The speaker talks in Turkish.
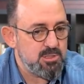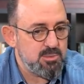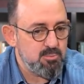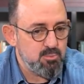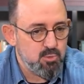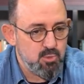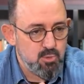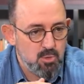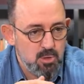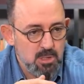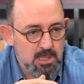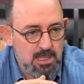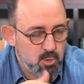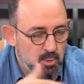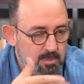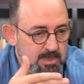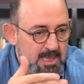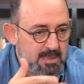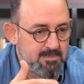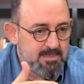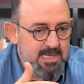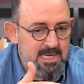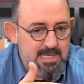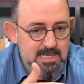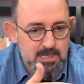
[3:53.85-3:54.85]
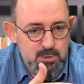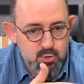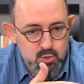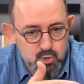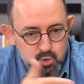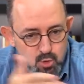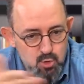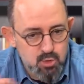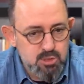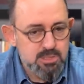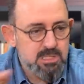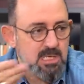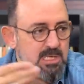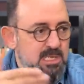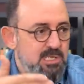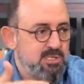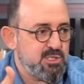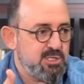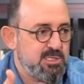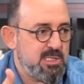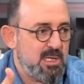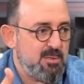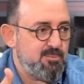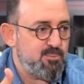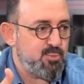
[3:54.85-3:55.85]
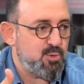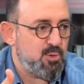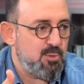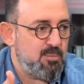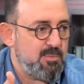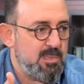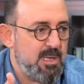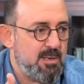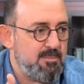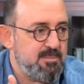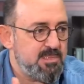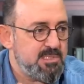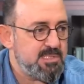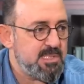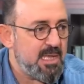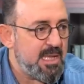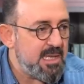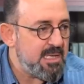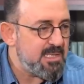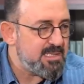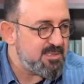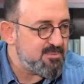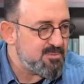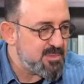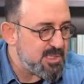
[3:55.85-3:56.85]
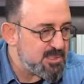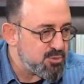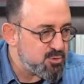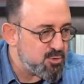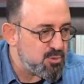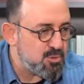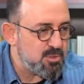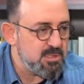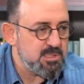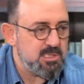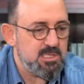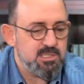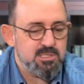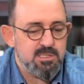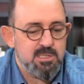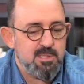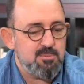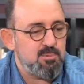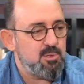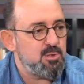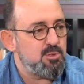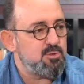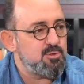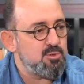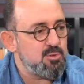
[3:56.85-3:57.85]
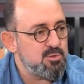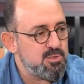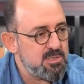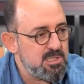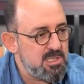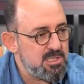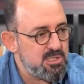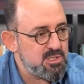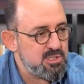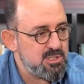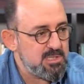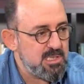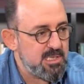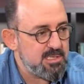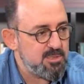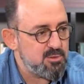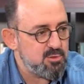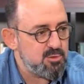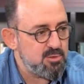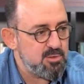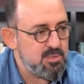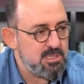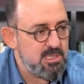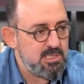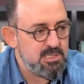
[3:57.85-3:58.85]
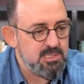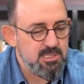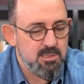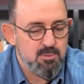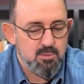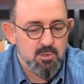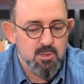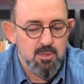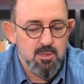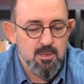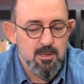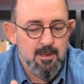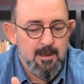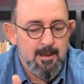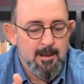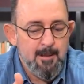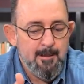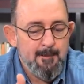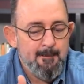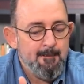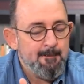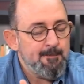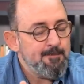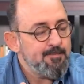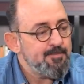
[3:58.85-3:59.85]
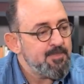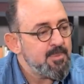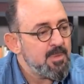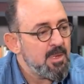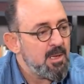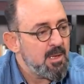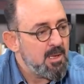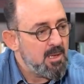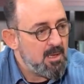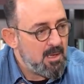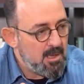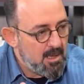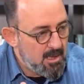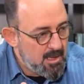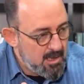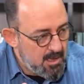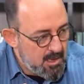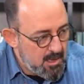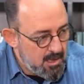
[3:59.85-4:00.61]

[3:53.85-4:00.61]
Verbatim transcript: Şimdi bu problem derken sosyal açıdan problem işte eğitimde sorun yaşayabiliyor, sosyal ilişkilerde sorun yaşayabiliyor. kültürel seviyeleri farklı